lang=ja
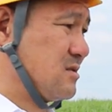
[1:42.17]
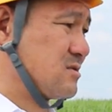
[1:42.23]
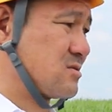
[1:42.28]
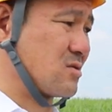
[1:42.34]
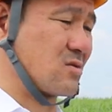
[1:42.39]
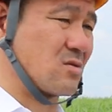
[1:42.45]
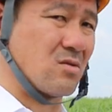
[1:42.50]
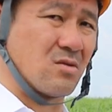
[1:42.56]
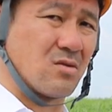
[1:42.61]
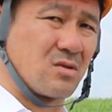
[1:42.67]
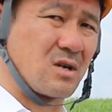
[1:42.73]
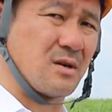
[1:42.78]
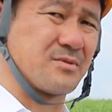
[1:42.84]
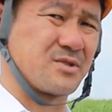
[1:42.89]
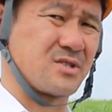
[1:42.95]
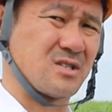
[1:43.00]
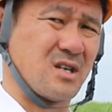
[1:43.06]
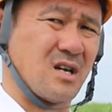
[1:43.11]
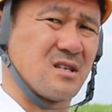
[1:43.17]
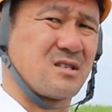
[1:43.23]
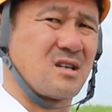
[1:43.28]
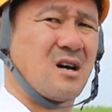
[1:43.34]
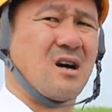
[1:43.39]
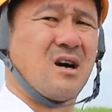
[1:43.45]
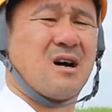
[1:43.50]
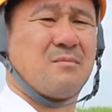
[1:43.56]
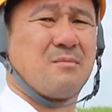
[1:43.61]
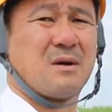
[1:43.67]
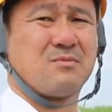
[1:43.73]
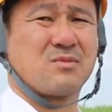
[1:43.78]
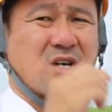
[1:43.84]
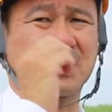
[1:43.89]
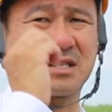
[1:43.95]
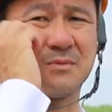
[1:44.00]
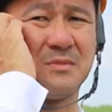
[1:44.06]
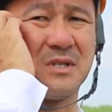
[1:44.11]
その株式会社、まあ、
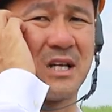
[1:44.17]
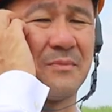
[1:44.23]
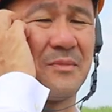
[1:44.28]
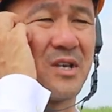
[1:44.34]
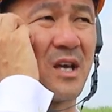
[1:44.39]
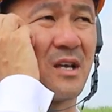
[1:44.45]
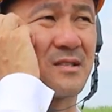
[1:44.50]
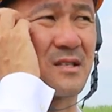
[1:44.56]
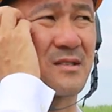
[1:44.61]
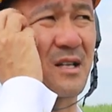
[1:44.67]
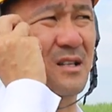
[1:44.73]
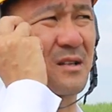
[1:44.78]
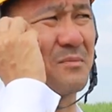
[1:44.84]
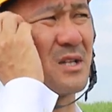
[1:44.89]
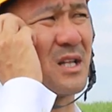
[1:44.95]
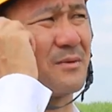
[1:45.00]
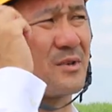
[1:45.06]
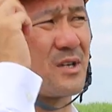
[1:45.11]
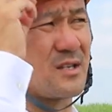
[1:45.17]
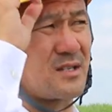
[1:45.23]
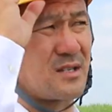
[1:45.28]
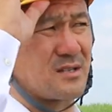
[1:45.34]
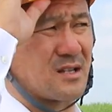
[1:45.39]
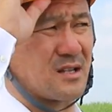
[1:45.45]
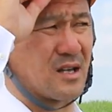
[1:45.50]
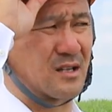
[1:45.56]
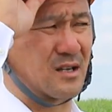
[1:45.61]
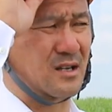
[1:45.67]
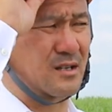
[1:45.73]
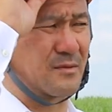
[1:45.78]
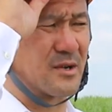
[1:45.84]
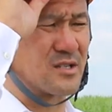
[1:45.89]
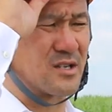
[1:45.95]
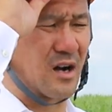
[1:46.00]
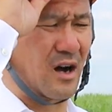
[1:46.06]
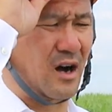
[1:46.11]
昔南建設だった南建設さんで働いて
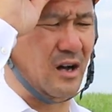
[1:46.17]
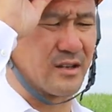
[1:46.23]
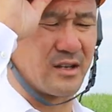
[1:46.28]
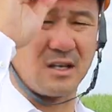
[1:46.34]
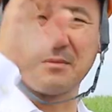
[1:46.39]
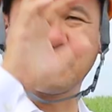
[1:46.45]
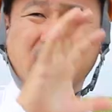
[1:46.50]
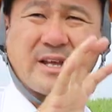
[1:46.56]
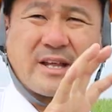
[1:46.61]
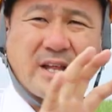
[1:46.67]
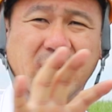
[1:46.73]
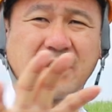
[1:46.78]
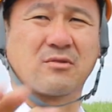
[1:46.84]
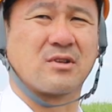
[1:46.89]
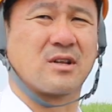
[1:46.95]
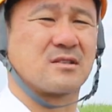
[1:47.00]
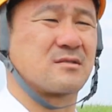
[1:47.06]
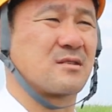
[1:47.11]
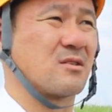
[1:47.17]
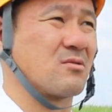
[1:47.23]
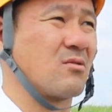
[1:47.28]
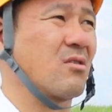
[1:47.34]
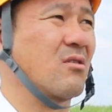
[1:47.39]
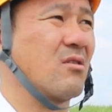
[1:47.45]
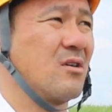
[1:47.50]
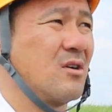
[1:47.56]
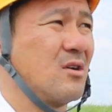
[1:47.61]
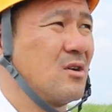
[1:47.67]
ましたかって今7い子なんですけど